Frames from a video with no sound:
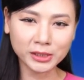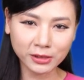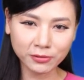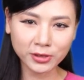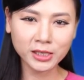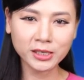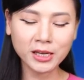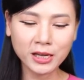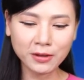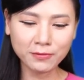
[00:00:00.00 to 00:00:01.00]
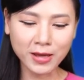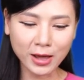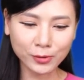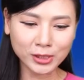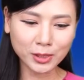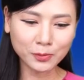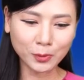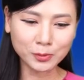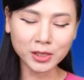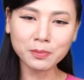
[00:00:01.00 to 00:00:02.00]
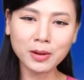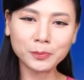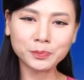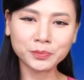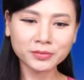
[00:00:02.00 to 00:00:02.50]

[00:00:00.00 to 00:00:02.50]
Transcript: TV và Huyền Trâm cũng rất mong